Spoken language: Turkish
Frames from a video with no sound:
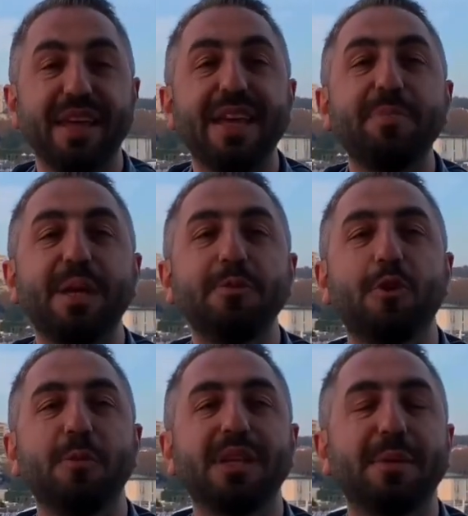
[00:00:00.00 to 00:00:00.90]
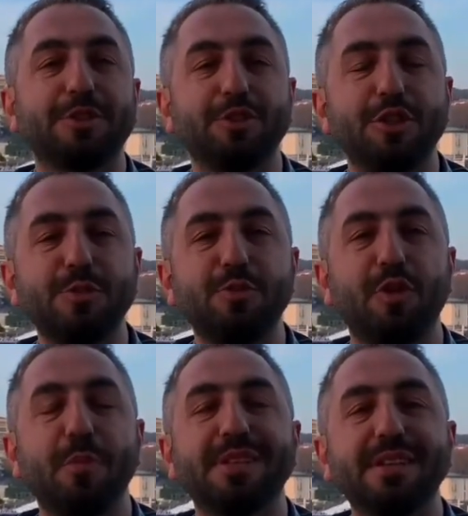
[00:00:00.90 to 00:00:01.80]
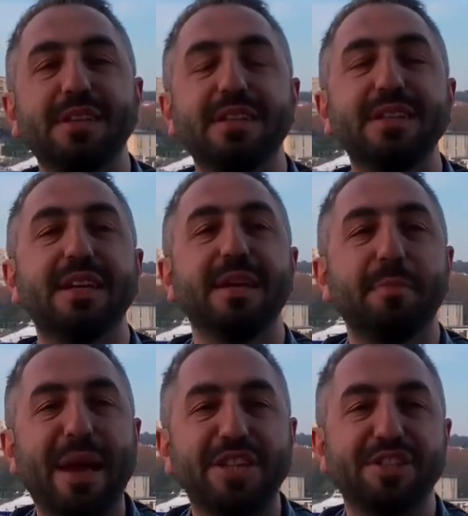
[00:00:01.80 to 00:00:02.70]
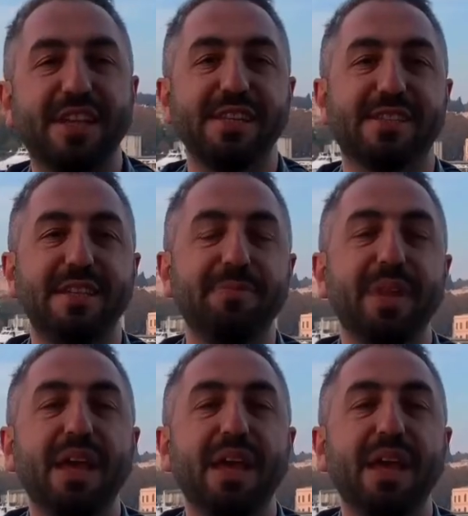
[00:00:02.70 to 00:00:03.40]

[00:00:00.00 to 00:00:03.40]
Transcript: Yepyeni bir formata başlıyoruz. Bu formatın adı 5 serisi.